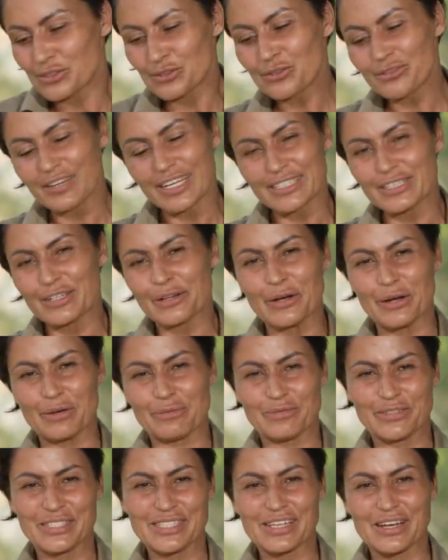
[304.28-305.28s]
so weit
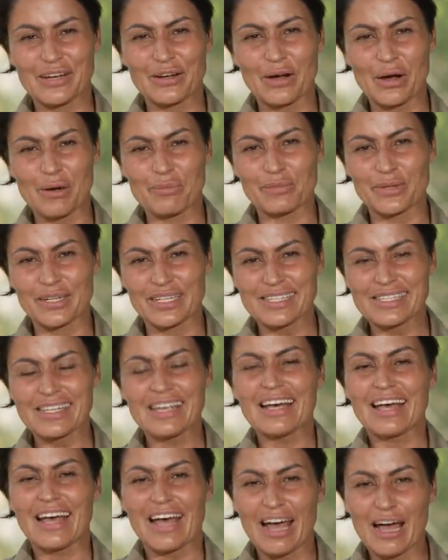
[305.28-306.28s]
gekommen, wie es gekommen ist,
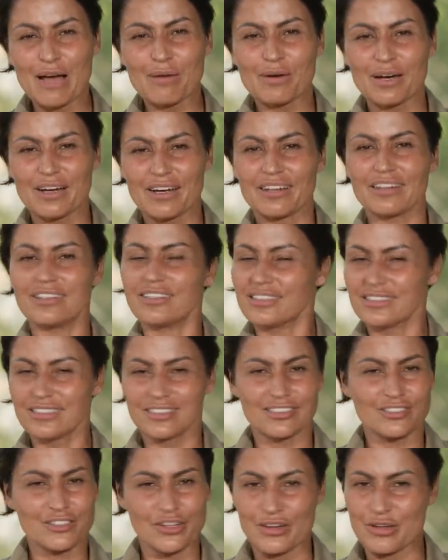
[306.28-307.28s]
aber es
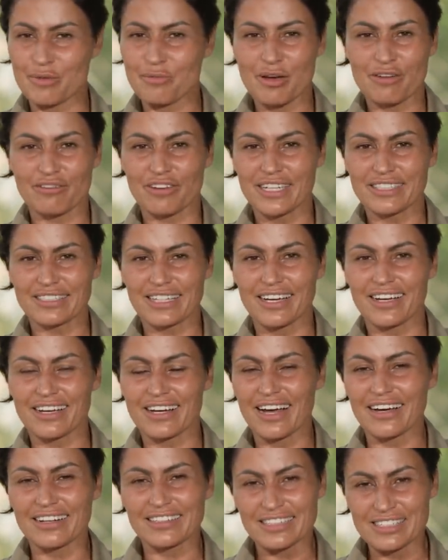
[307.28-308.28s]
ist schon immer
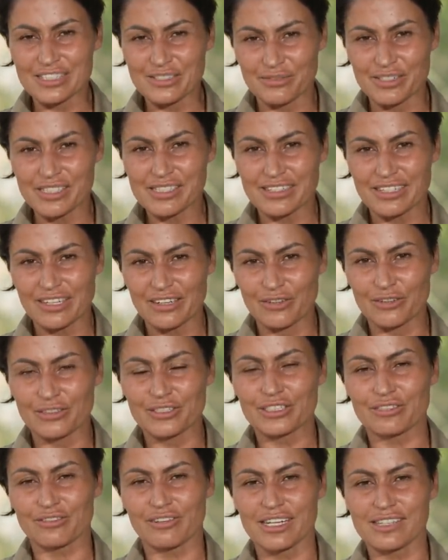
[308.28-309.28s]
weitergegangen, das wisst ihr und
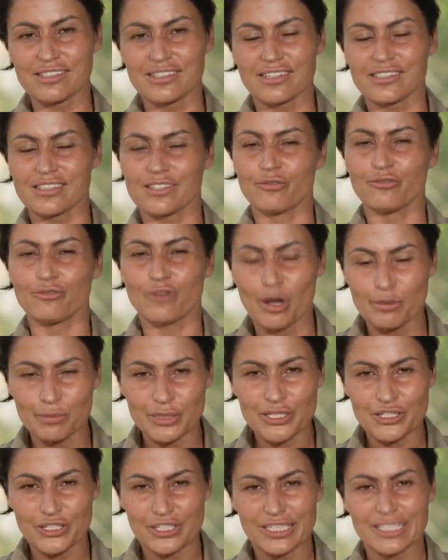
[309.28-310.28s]
ich weiß, dass ihr vor
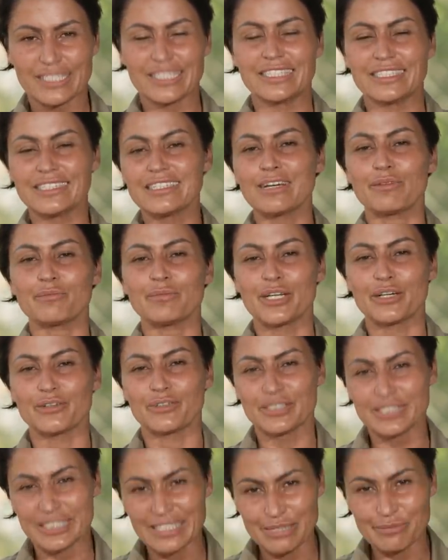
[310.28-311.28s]
mir steht, hinter mir
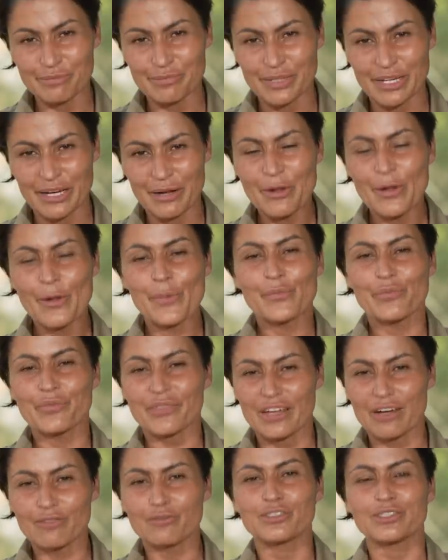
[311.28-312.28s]
und neben mir
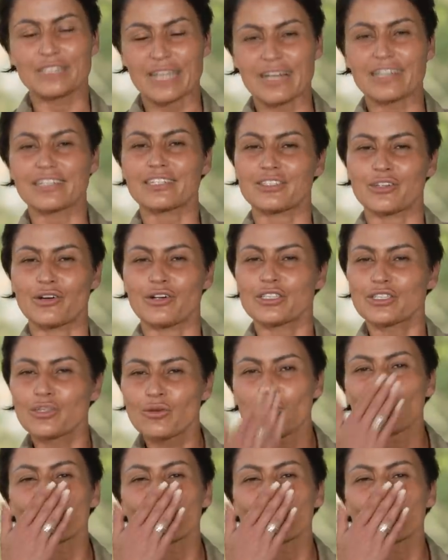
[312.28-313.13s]
und dafür danke ich euch.